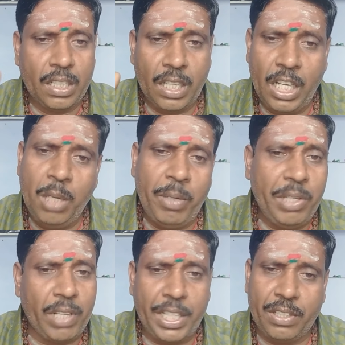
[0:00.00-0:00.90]
ரெண்டு
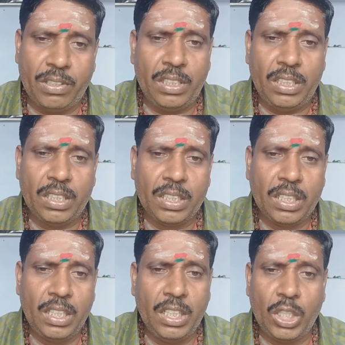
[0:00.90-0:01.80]
மணி வரைக்கும்
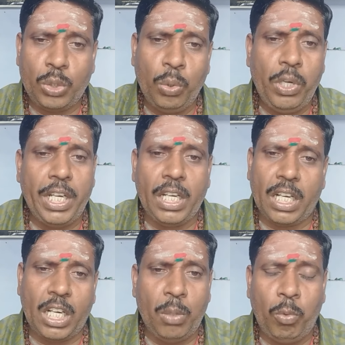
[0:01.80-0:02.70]
இந்த சூரிய
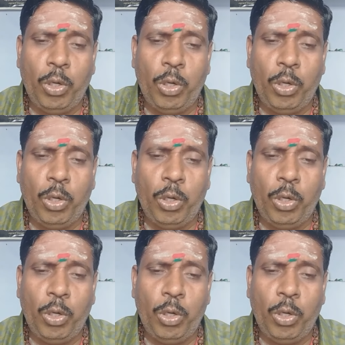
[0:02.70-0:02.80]
கிரகணம்